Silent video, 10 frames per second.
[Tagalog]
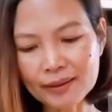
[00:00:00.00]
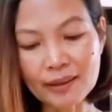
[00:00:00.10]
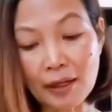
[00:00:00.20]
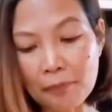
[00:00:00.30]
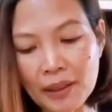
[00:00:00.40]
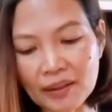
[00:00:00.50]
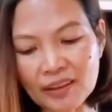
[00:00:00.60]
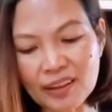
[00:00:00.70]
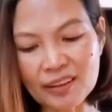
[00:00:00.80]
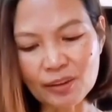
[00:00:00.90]
Sinabi
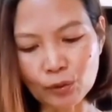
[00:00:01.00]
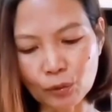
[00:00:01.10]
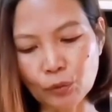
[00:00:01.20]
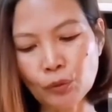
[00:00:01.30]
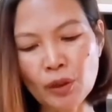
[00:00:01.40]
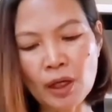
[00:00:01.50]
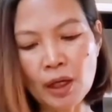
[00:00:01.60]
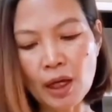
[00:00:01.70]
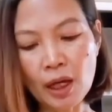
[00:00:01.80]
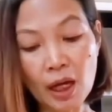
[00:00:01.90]
lang na ganito
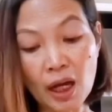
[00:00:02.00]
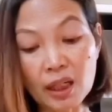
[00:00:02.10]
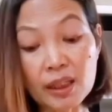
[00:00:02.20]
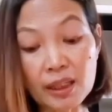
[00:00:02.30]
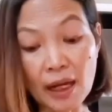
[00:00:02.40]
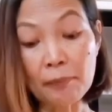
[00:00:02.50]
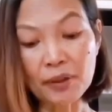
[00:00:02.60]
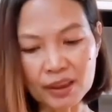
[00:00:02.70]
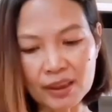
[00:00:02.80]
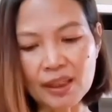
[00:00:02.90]
ang
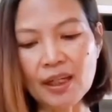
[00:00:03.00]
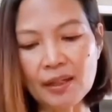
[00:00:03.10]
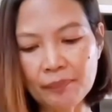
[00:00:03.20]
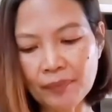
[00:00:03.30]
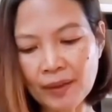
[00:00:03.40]
ginamit niya.